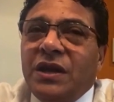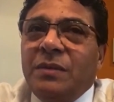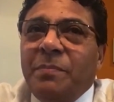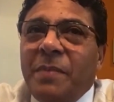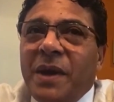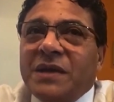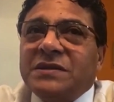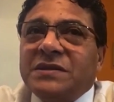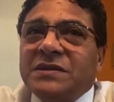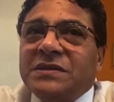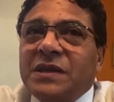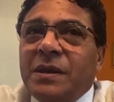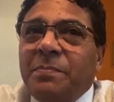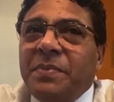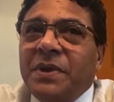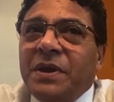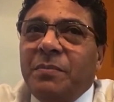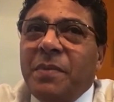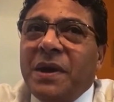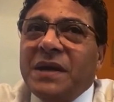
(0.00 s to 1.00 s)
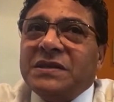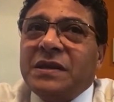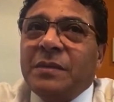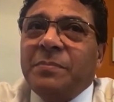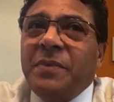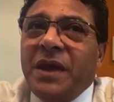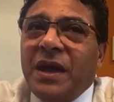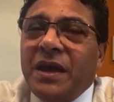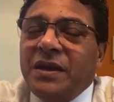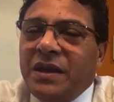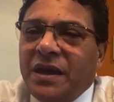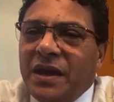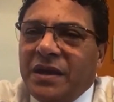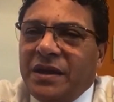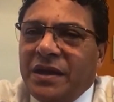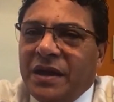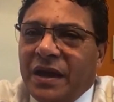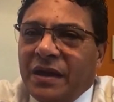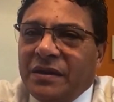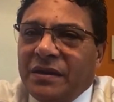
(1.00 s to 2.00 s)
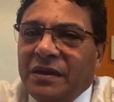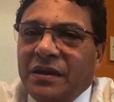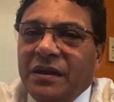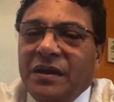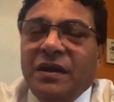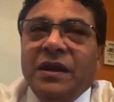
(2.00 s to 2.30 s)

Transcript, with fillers: المكسب المكسب جاي جاي يعني